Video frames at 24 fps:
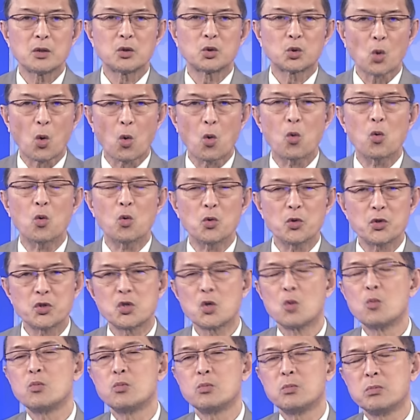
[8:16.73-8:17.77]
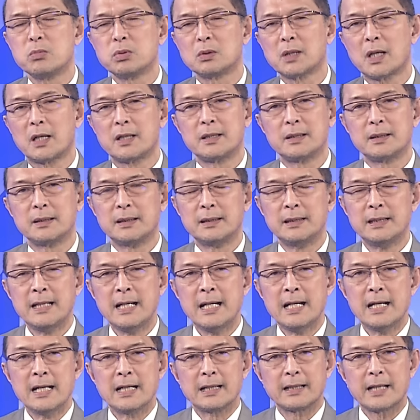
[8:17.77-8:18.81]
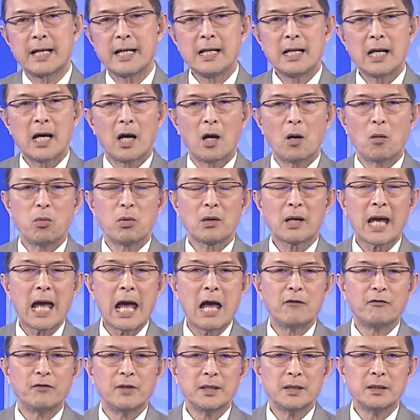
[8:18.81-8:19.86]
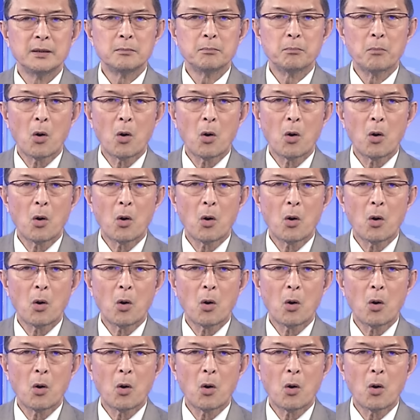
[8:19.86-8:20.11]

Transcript: tù chung thân. Đây là ông Kevin